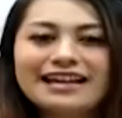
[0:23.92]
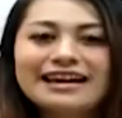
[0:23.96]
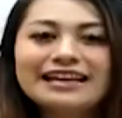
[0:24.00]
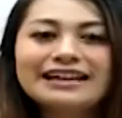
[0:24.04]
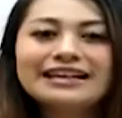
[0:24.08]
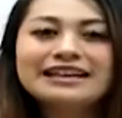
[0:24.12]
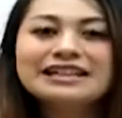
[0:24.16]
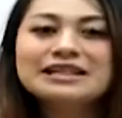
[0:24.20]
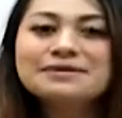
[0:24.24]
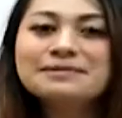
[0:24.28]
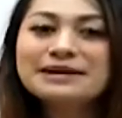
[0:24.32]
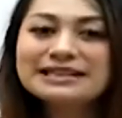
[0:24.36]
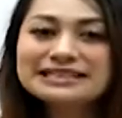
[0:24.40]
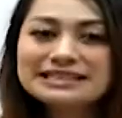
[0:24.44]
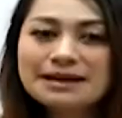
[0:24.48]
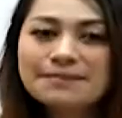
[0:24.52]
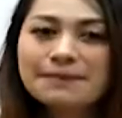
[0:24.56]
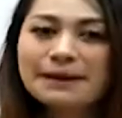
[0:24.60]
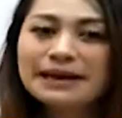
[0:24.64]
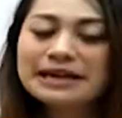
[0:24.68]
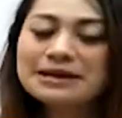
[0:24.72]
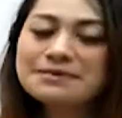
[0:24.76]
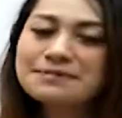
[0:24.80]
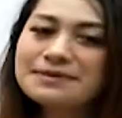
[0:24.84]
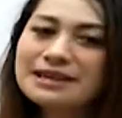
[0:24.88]
Di masa
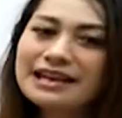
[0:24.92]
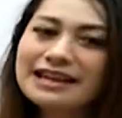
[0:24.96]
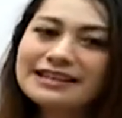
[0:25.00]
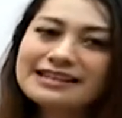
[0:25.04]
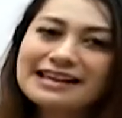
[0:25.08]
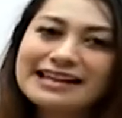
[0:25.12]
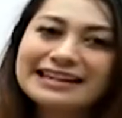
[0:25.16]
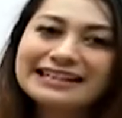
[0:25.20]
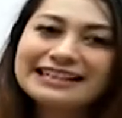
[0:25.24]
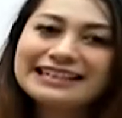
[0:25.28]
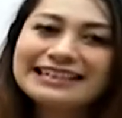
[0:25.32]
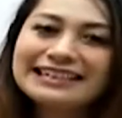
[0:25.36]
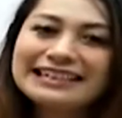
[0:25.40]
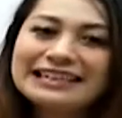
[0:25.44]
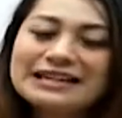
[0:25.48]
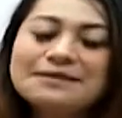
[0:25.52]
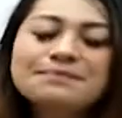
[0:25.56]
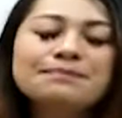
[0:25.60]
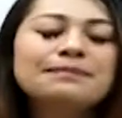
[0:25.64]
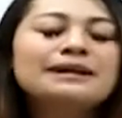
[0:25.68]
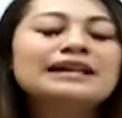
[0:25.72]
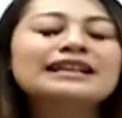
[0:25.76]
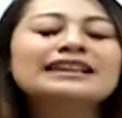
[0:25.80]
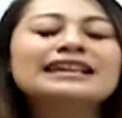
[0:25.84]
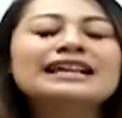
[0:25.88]
pandemi saat ini,
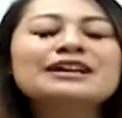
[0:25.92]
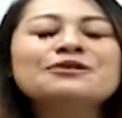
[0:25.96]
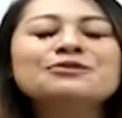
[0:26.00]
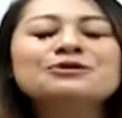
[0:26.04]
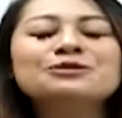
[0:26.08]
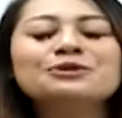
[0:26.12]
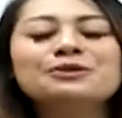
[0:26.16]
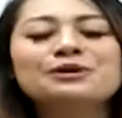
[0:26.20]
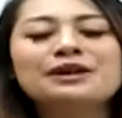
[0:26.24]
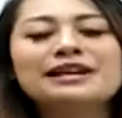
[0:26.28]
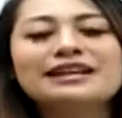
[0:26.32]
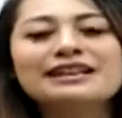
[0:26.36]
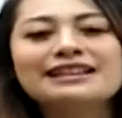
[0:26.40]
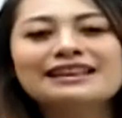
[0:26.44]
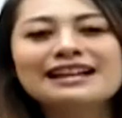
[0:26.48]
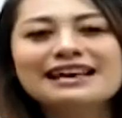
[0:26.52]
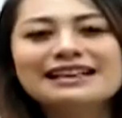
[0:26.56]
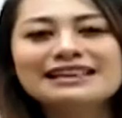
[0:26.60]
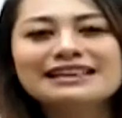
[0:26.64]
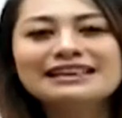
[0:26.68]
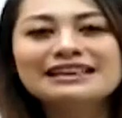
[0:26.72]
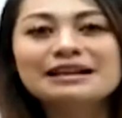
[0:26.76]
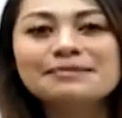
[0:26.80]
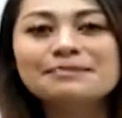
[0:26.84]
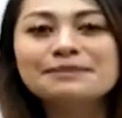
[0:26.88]
penting untuk kita
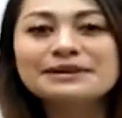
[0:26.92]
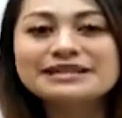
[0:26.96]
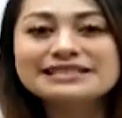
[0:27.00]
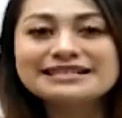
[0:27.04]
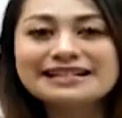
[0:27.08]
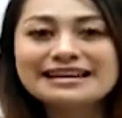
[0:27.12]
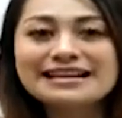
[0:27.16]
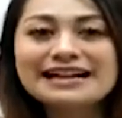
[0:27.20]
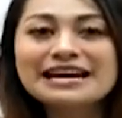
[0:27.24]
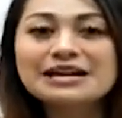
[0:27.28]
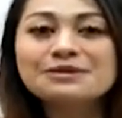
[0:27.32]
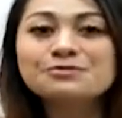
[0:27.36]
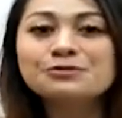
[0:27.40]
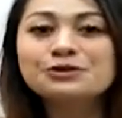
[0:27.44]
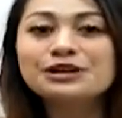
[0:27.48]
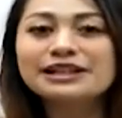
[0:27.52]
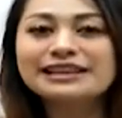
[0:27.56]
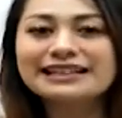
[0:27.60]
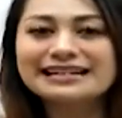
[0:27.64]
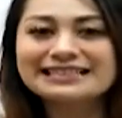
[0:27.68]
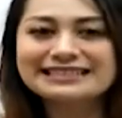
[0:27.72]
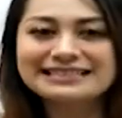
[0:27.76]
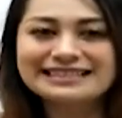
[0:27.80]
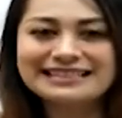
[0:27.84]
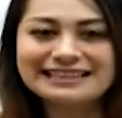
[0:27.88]
tetap menjaga
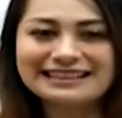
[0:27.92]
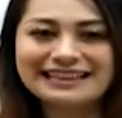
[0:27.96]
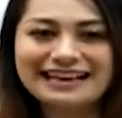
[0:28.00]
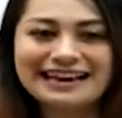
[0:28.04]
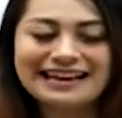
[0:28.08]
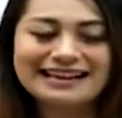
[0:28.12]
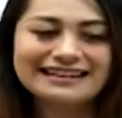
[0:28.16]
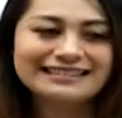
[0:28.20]
imunitas kita,